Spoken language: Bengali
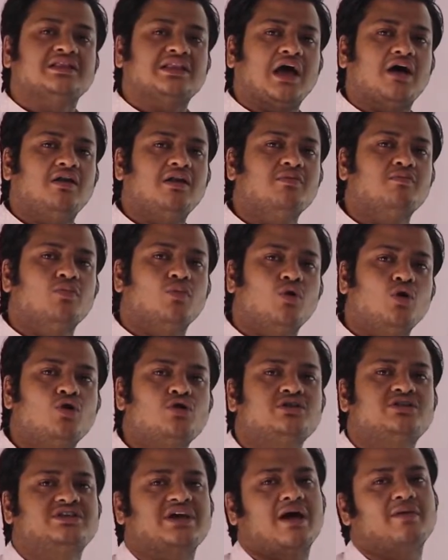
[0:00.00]
তাহলে
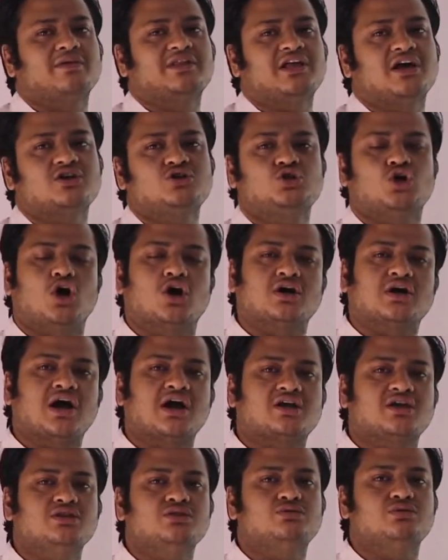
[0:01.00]
মোট জাবেদার
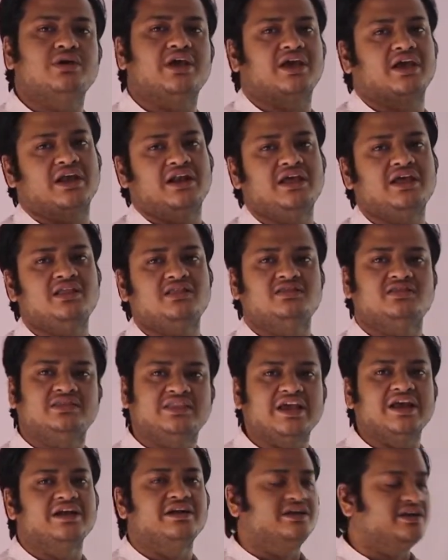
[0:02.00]
সংখ্যা কিন্তু এখানে
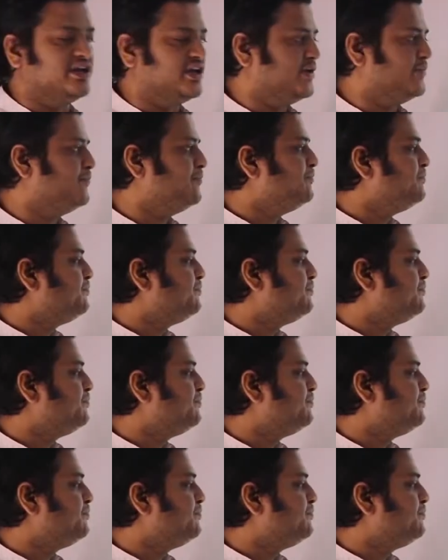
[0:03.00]
তিনটি